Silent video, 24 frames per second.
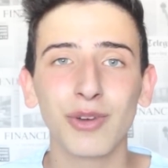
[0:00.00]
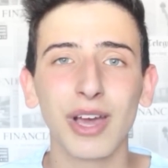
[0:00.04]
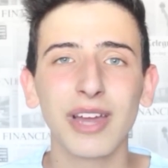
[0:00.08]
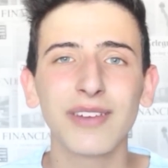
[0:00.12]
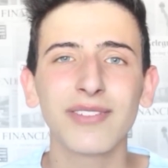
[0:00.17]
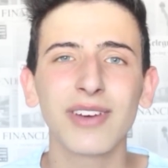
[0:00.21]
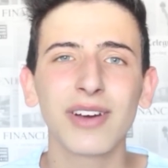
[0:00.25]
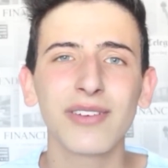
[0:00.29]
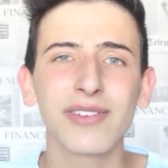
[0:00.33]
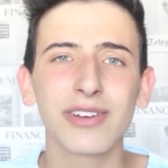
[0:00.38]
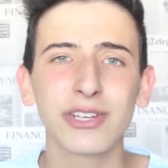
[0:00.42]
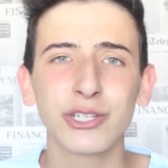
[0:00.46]
wo
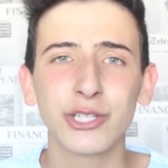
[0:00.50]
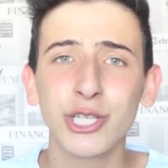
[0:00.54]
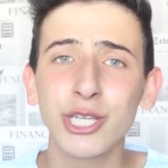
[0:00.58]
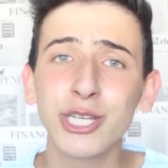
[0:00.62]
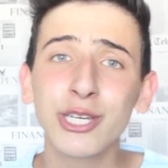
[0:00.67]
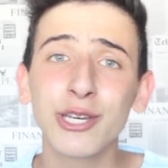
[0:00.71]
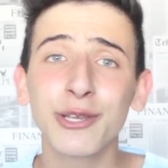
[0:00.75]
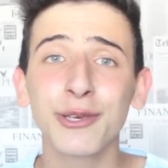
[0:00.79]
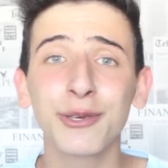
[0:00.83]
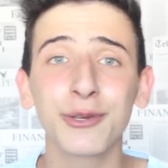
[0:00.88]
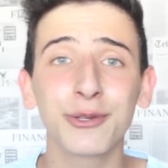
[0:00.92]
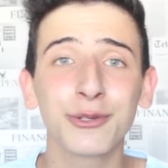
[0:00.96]
einfach
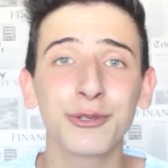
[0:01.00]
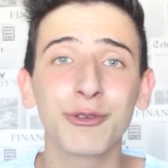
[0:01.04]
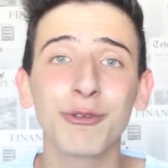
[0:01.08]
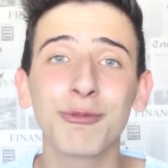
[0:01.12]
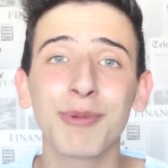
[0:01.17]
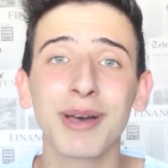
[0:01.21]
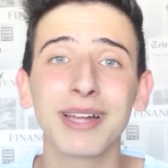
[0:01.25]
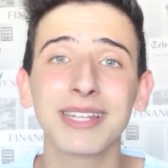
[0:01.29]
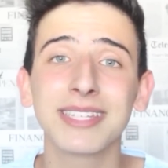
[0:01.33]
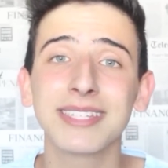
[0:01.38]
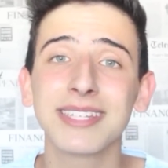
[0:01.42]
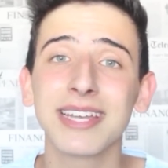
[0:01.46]
verschiedene
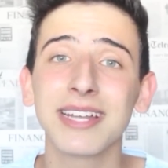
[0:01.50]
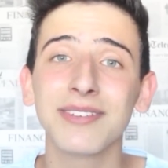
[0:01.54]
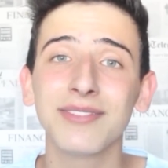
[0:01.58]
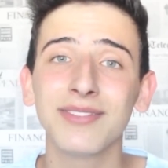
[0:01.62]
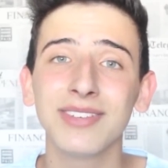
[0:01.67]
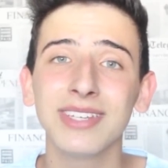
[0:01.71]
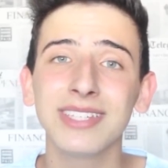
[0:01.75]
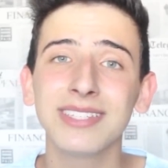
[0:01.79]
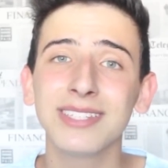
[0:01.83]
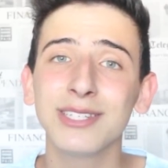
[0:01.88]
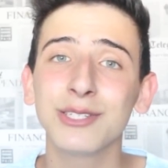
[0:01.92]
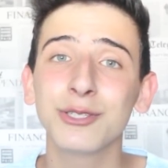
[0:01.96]
YouTuber erzählen,
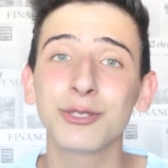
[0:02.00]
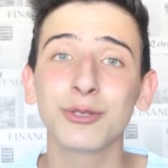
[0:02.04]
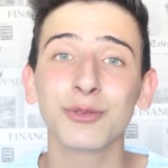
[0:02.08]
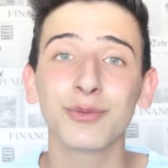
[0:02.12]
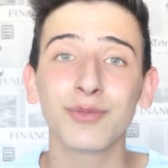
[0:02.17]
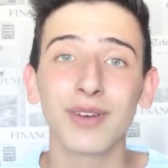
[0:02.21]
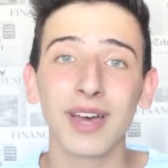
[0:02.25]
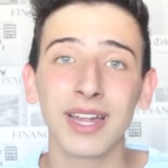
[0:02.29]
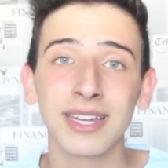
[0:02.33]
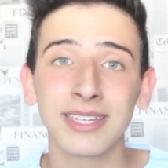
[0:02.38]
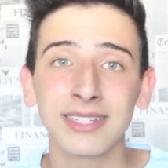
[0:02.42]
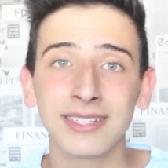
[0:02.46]
wie sie es so
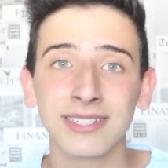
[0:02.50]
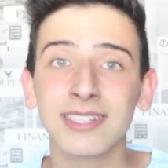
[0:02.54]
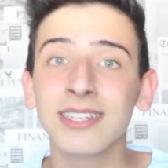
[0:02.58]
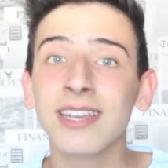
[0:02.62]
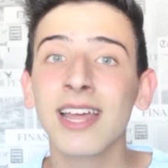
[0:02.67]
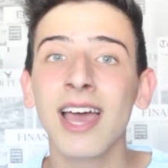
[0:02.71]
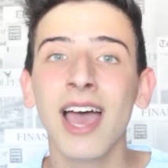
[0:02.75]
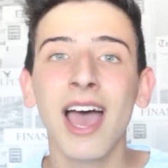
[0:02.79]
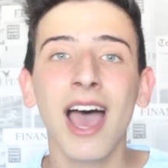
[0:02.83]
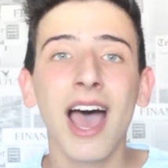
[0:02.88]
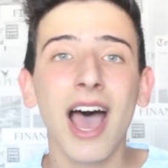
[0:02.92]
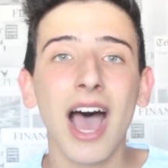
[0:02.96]

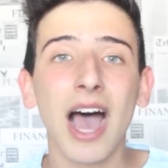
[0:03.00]
fanden.